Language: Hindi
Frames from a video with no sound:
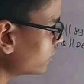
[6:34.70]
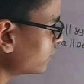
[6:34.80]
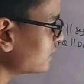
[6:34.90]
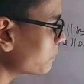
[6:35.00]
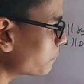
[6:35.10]
e
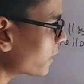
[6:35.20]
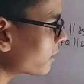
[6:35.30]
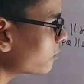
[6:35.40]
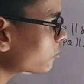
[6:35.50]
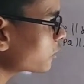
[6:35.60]
जब पैरल हो
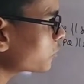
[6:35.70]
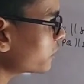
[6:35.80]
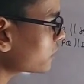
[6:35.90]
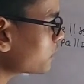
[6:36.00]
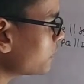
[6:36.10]
गया तो
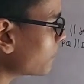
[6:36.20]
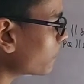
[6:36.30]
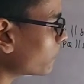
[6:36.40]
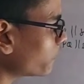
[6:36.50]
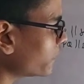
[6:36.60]
एक्सपी अपॉन
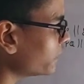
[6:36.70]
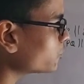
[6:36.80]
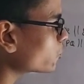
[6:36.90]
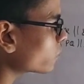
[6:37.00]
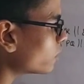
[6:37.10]
पी डी जो
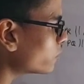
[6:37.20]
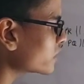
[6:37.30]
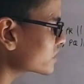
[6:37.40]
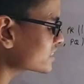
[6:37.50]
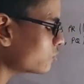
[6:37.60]
होगा वो एक्स
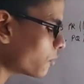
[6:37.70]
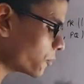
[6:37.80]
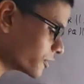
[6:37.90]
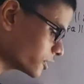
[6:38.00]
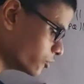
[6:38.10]
क्यू अपॉन
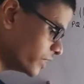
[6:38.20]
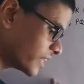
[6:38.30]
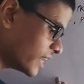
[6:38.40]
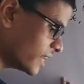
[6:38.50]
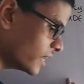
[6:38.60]
क्यू ई के
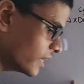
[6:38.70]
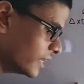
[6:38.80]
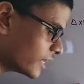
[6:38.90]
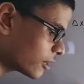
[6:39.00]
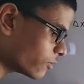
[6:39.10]

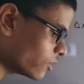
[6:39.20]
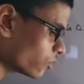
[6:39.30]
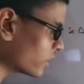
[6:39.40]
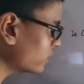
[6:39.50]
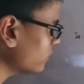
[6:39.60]
इक्वल होगा
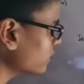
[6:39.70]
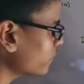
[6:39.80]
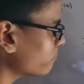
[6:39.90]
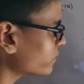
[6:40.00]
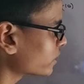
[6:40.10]
ठीक है
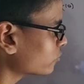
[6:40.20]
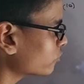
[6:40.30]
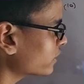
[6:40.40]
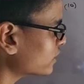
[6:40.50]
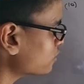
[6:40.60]
तो
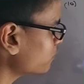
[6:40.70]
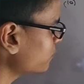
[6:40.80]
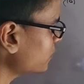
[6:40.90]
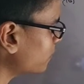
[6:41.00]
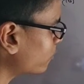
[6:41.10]
एक्सपी
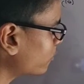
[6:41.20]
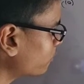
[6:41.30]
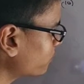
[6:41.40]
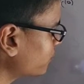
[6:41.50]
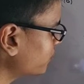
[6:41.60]
अपॉन
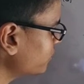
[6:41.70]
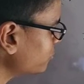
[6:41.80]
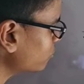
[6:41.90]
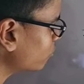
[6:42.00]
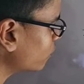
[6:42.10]
पी डी जो
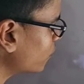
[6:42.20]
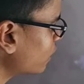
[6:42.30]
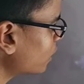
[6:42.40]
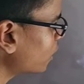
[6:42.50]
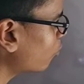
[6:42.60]
होगा
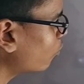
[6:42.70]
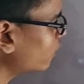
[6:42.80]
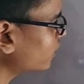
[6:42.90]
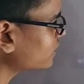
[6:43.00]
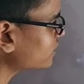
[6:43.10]
वो
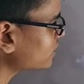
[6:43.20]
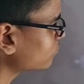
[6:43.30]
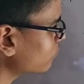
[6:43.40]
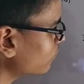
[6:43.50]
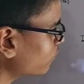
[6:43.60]
एक्स क्यू
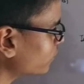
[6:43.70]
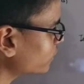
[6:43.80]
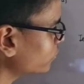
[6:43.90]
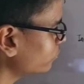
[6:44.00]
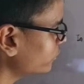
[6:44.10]
अपॉन
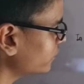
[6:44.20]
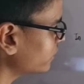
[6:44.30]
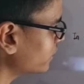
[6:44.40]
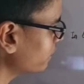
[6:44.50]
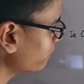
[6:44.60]
क्यू ई के
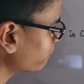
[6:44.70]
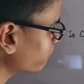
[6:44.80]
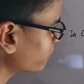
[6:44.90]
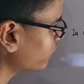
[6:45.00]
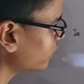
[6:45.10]

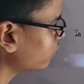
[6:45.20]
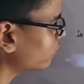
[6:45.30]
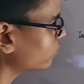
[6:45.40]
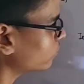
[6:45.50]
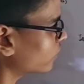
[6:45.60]
इक्वल
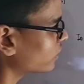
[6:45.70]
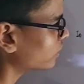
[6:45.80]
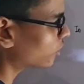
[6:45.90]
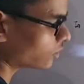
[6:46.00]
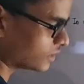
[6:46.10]
होगा
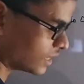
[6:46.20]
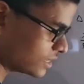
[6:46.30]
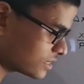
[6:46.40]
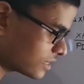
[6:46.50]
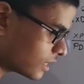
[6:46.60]
और यहाँ
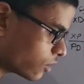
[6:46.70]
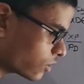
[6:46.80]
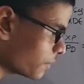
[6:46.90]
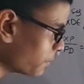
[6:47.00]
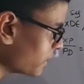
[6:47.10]
रीजन डालोगे
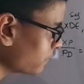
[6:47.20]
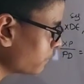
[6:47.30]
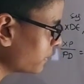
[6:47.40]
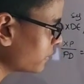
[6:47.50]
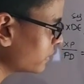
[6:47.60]
बी पी
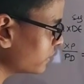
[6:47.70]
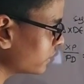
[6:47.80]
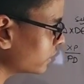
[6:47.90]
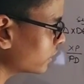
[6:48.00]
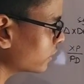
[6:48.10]
टी
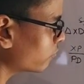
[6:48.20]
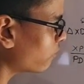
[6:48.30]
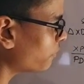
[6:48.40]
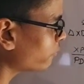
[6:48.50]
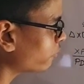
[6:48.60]
वहां पे
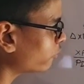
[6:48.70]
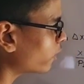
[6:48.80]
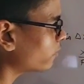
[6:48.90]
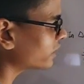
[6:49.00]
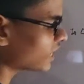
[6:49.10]
फुल फॉर्म
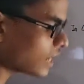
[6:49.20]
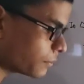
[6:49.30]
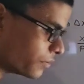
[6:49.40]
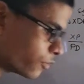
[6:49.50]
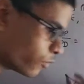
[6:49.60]
लिखा है आप भी
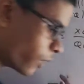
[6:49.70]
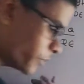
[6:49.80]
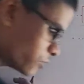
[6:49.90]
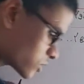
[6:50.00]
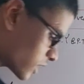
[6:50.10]
फुल फॉर्म यूज
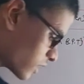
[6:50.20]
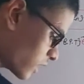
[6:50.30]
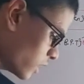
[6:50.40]
करना